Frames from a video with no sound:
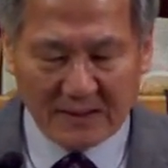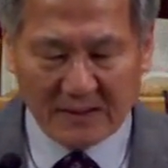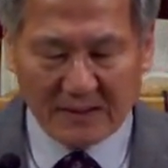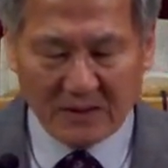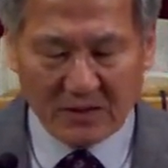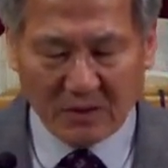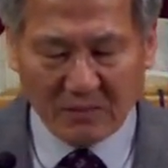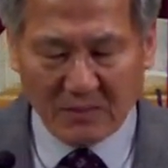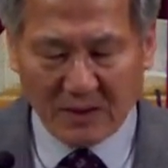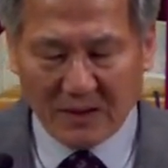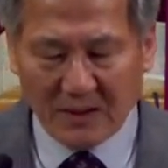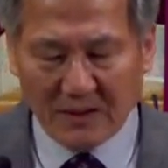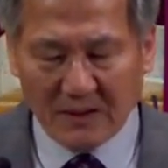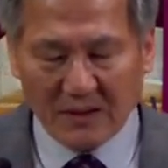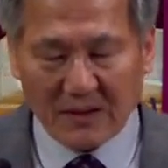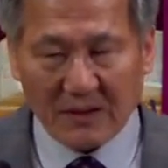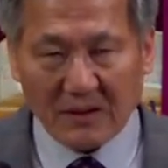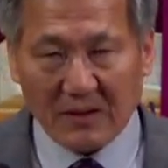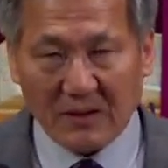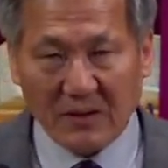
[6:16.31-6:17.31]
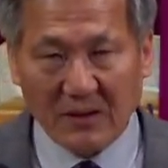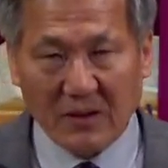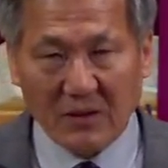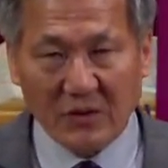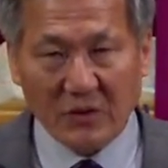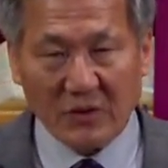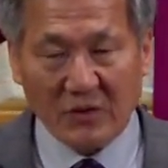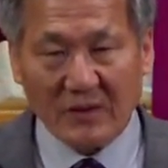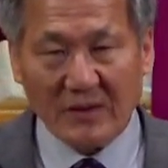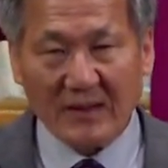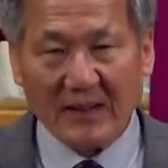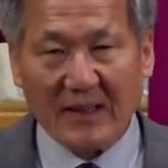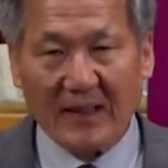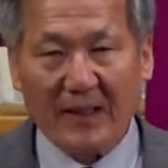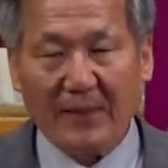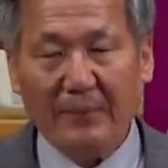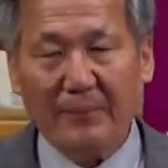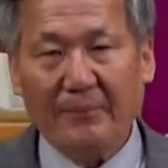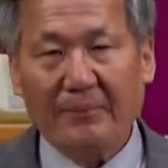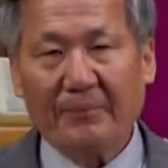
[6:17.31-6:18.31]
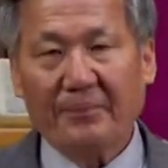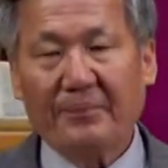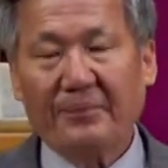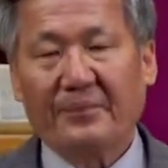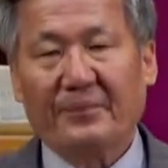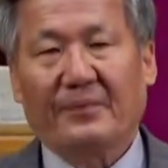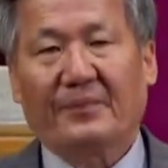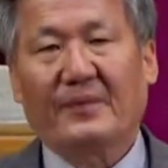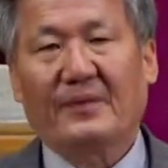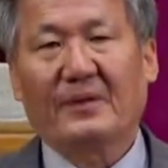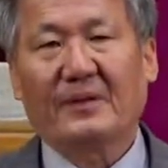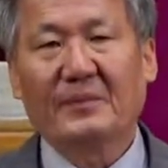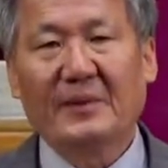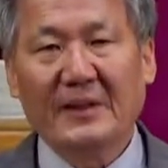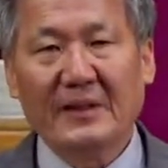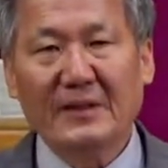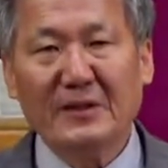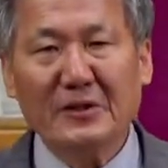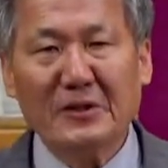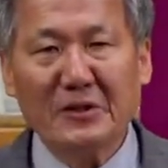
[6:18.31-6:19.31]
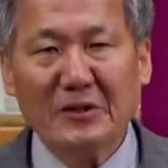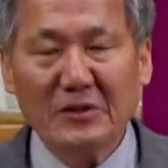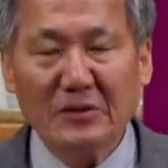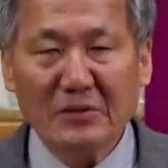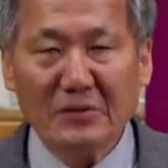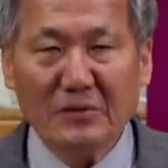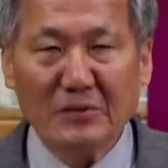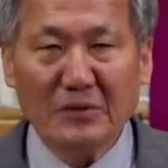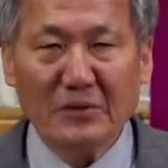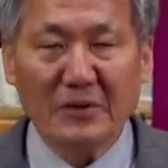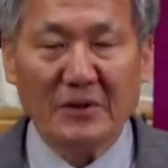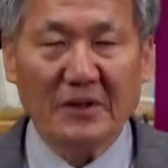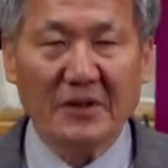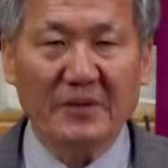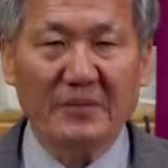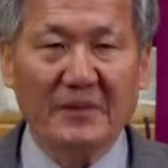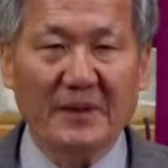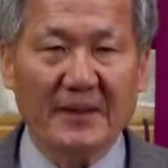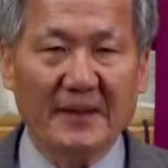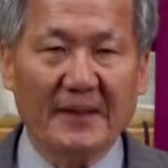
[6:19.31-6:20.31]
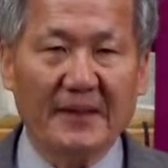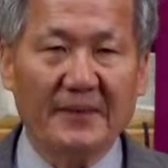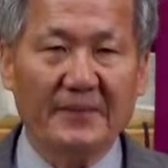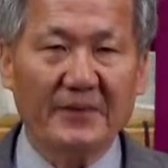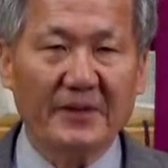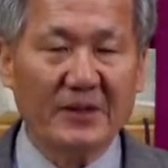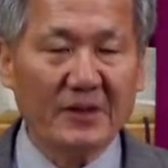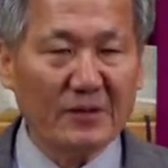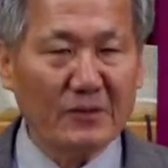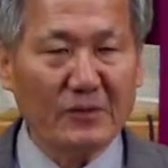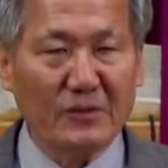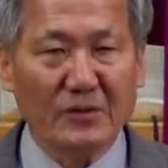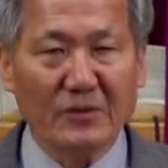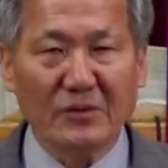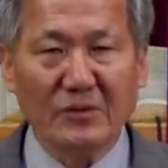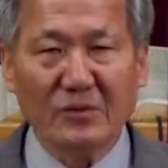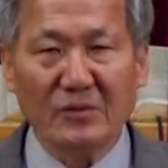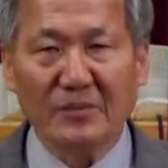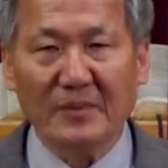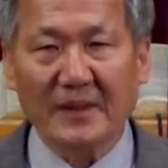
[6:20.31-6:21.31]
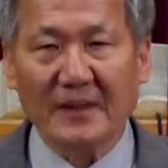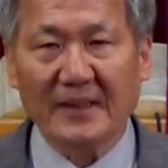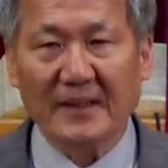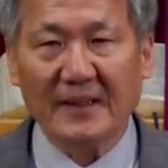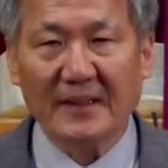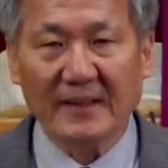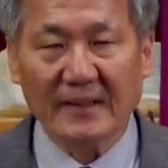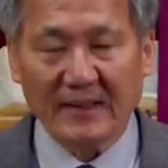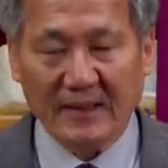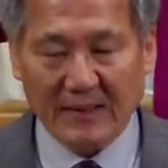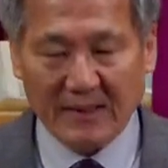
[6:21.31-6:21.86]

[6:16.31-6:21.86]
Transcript: 정말 들어주는 사람을 친구로 여깁니다. 친구는 누굽니까?